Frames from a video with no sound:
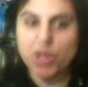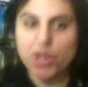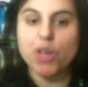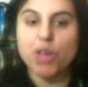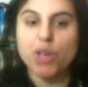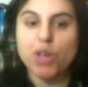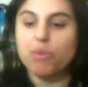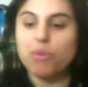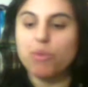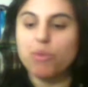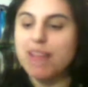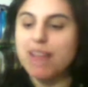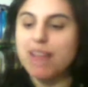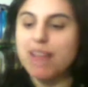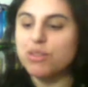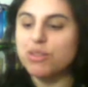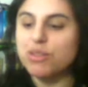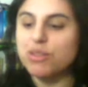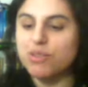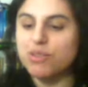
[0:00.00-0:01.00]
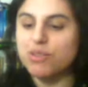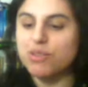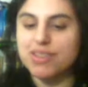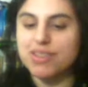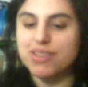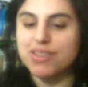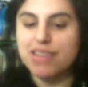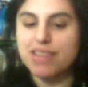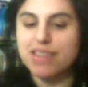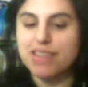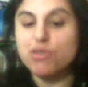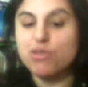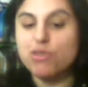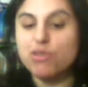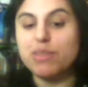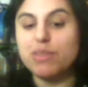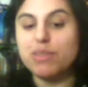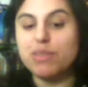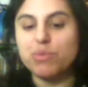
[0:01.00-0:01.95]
Voilà ce que nous enseigne le début.